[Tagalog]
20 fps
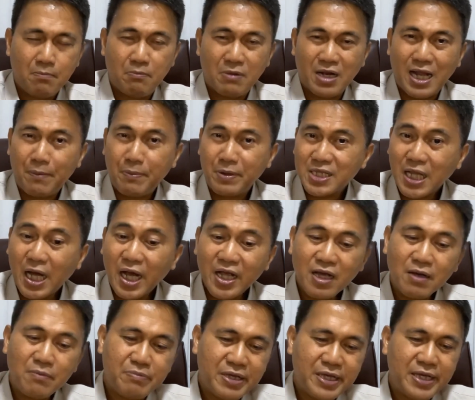Malapit na ang
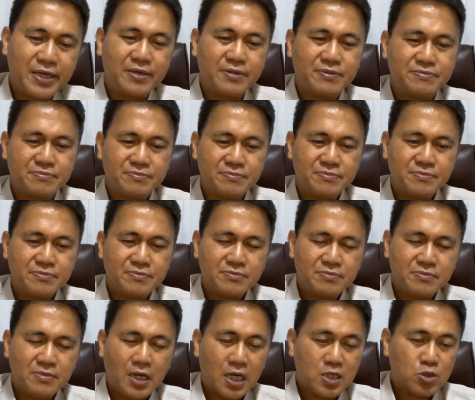gabi
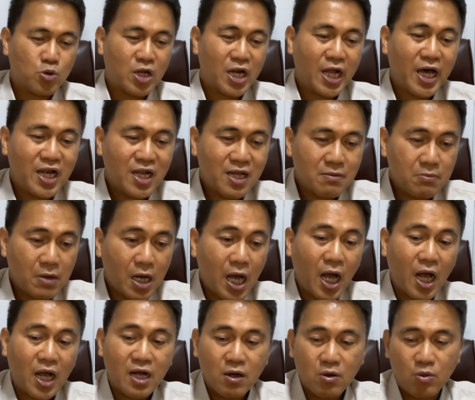at wala nang
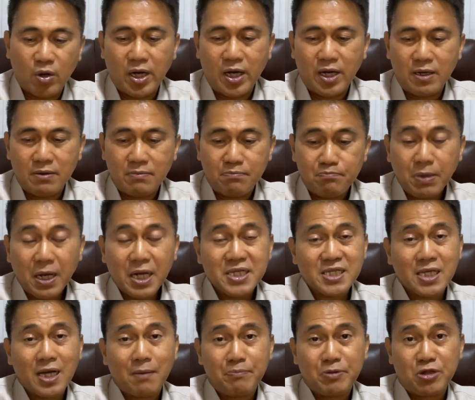makakagawa
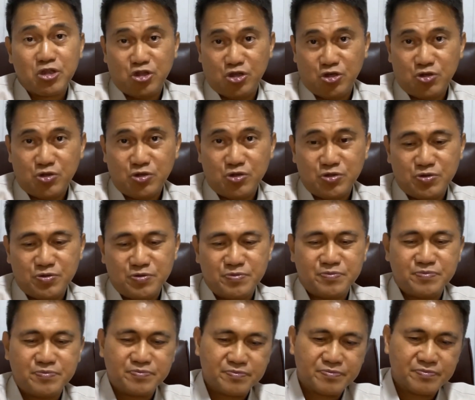pagsapit niyon.
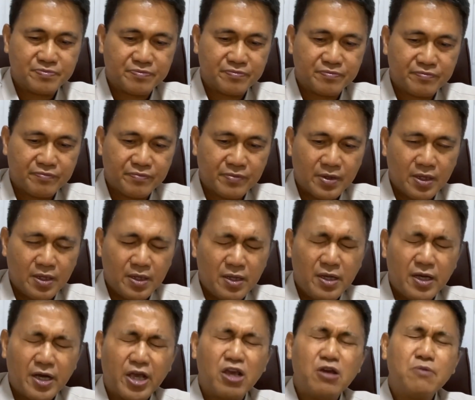
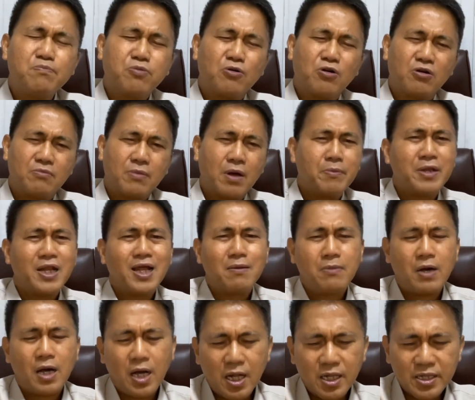Ngayon po, ang
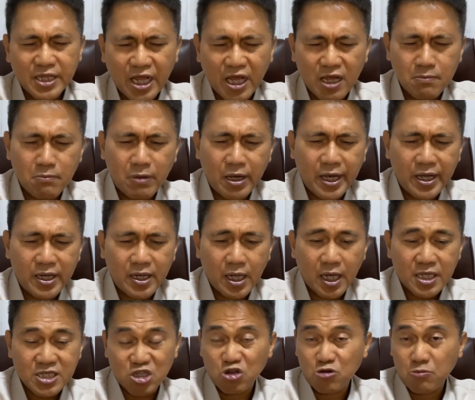minamahal tayo ba ay
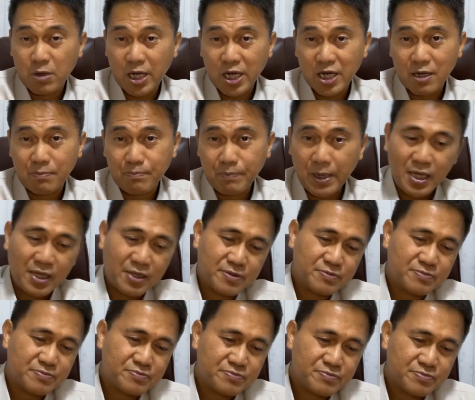nasa umaga pa
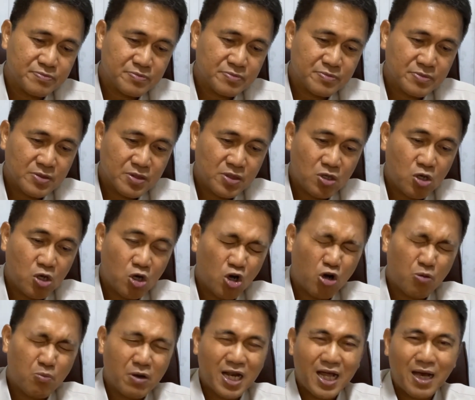
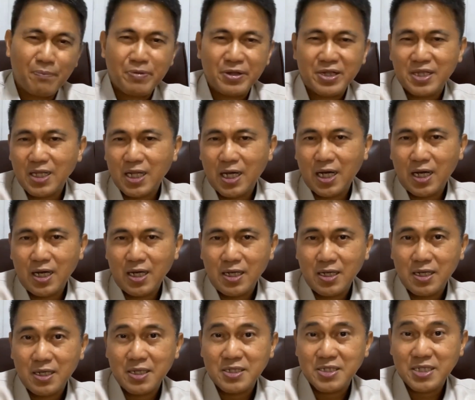o malapit na
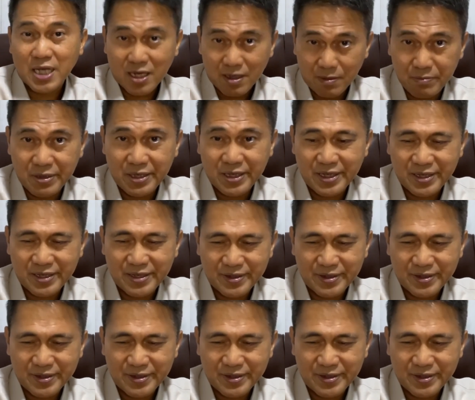sa gabi?